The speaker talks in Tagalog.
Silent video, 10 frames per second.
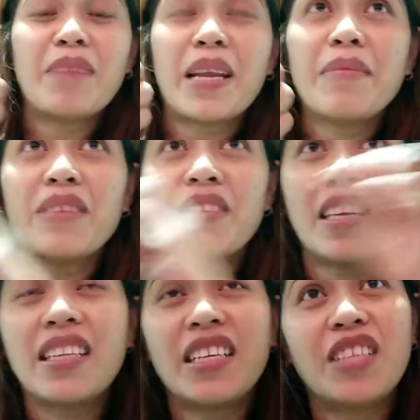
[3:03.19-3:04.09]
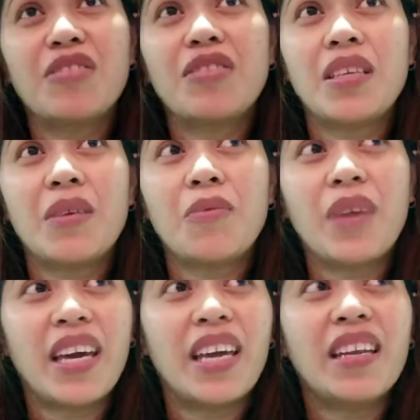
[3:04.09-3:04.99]
Marami akong nakita nito. Si
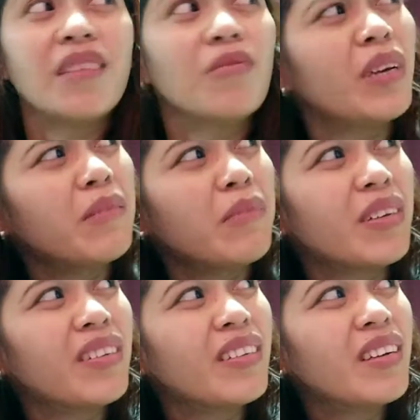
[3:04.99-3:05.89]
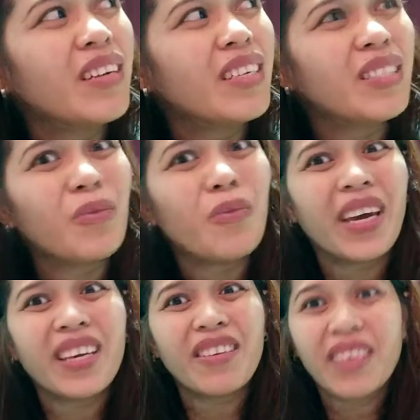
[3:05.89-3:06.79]
Wayne. Wayne ba yun? Si
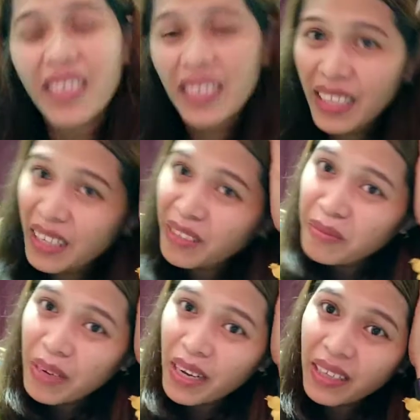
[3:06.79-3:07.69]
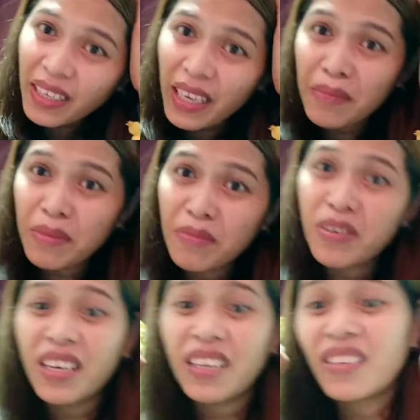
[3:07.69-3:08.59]
Wayne, yung anak ni ano ba? Ni Alma
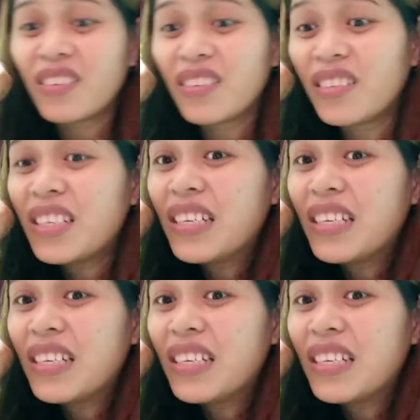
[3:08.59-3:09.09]
Moreno.